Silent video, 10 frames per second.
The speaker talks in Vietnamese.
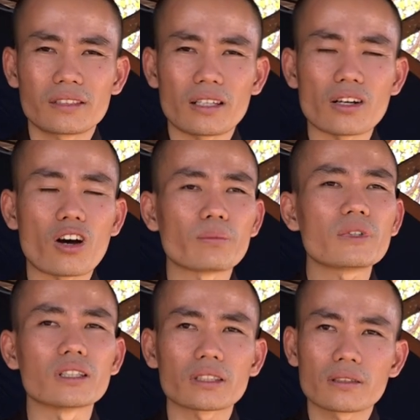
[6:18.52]
họ đòi cũng
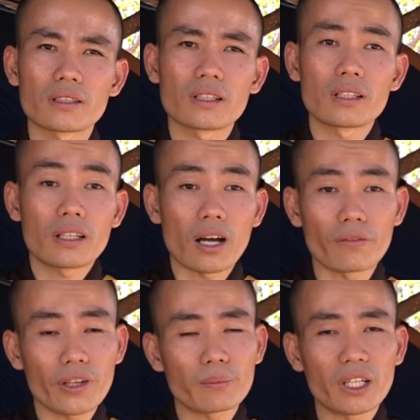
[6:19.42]
được họ
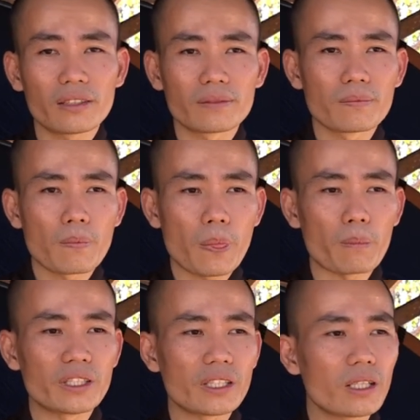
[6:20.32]
phiền mình
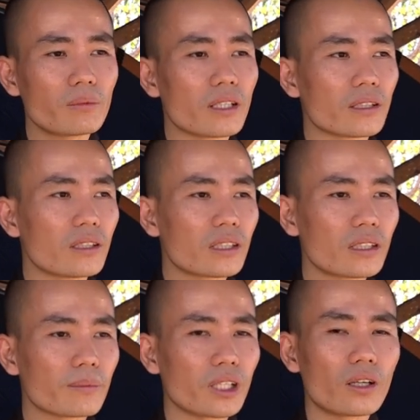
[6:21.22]
mình xin không được nữa
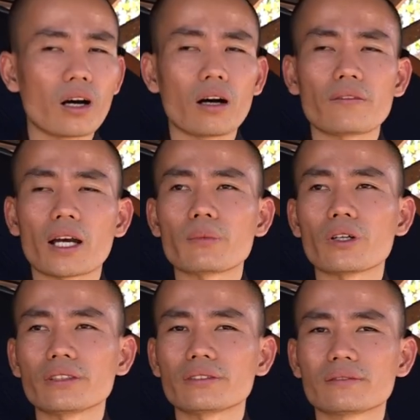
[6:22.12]
mình nói họ phản bội